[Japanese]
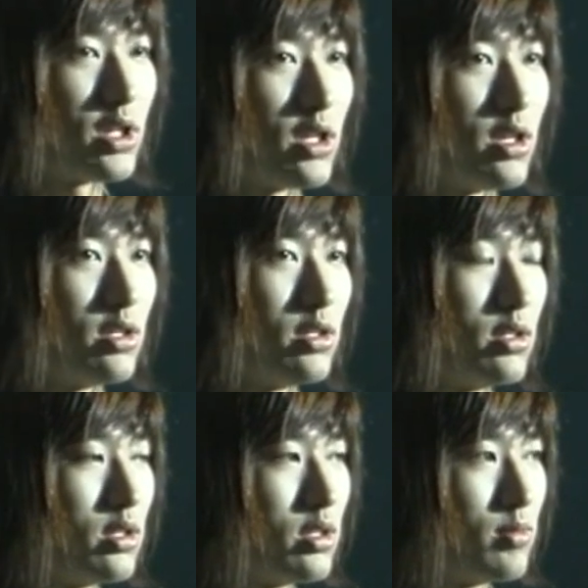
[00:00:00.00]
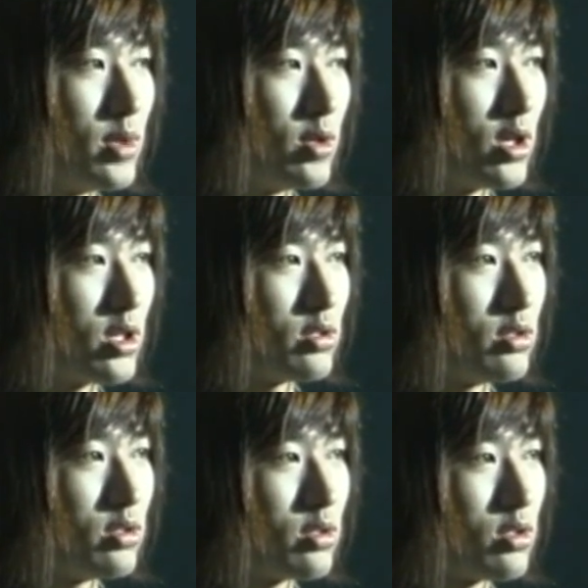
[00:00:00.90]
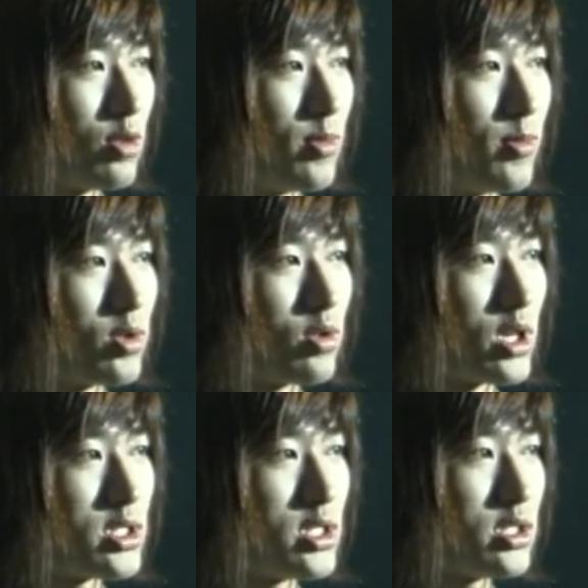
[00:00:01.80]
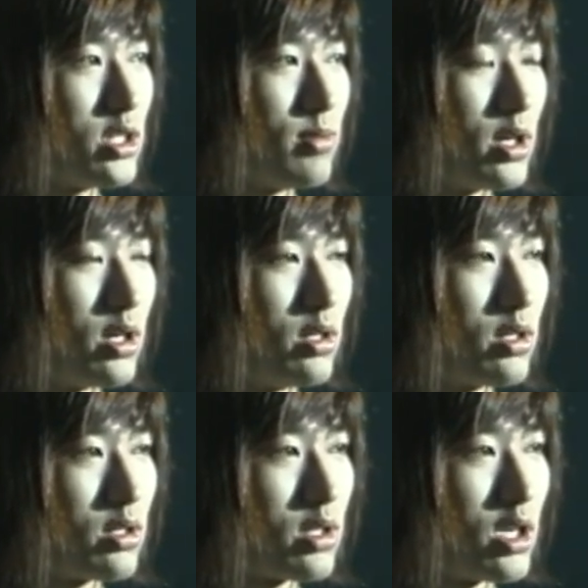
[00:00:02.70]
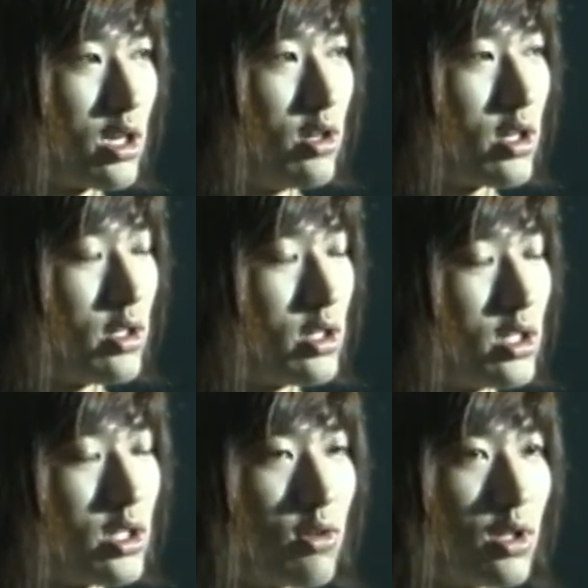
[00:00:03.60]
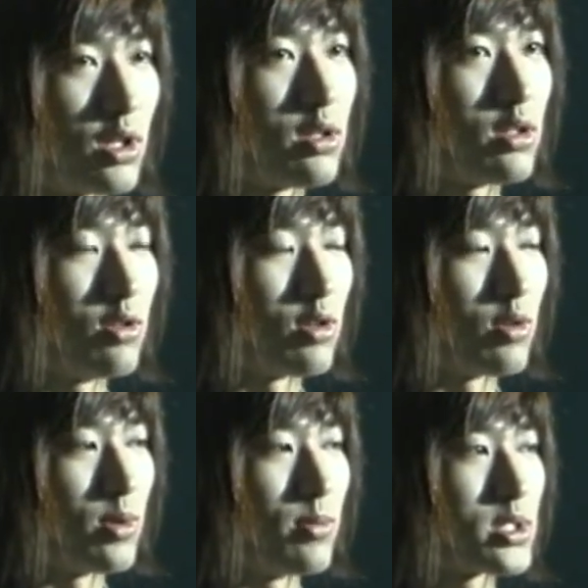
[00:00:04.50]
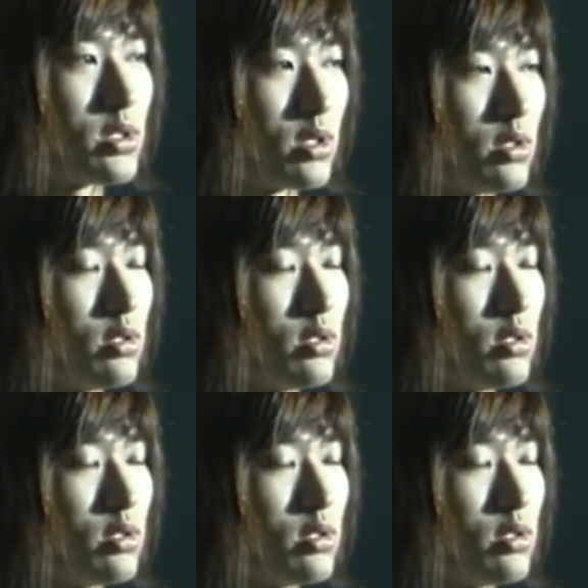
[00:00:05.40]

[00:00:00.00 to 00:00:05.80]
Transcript: んでて、まあ、小川君とももっと対戦してれば結果は変わってきたのかなっていうのは思いますね。